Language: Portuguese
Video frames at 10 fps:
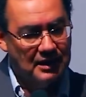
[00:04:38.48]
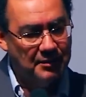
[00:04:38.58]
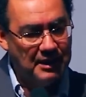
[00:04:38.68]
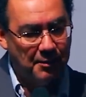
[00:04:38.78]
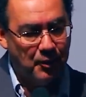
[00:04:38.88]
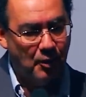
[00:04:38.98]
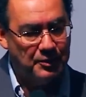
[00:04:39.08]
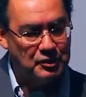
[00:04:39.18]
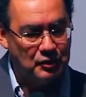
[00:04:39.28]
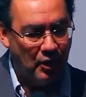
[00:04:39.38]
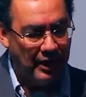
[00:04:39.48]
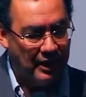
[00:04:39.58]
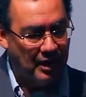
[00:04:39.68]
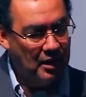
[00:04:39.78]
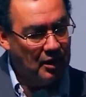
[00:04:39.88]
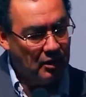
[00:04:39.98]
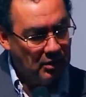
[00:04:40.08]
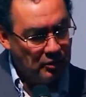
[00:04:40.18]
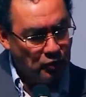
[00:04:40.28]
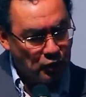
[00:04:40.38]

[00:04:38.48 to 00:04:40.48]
da minha própria história. Quando